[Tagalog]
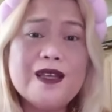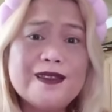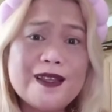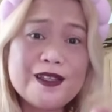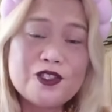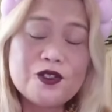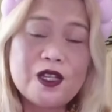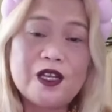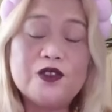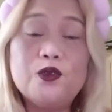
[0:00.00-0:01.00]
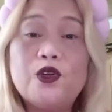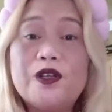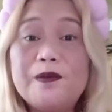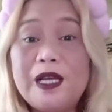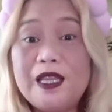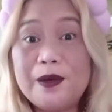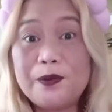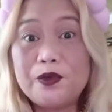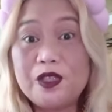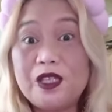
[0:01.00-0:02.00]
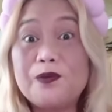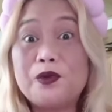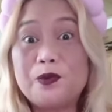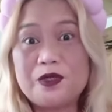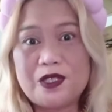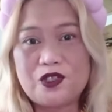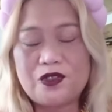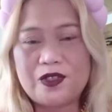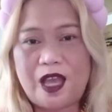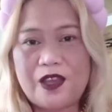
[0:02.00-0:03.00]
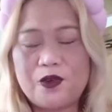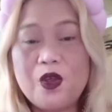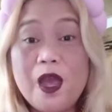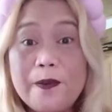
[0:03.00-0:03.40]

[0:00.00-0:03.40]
Diretso lang, normal lang po na nagpo-possession tayo.